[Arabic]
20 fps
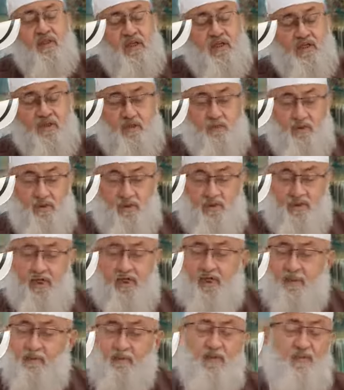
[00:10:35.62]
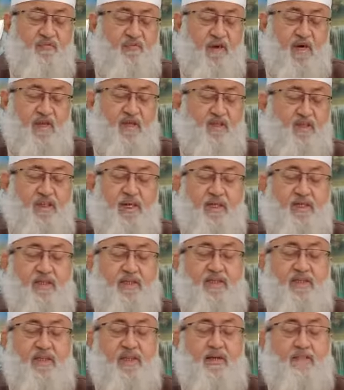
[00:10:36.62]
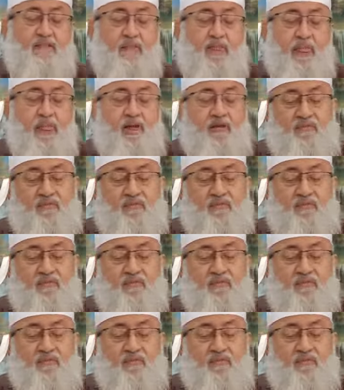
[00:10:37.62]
لأنه إذا لم يفعل ذلك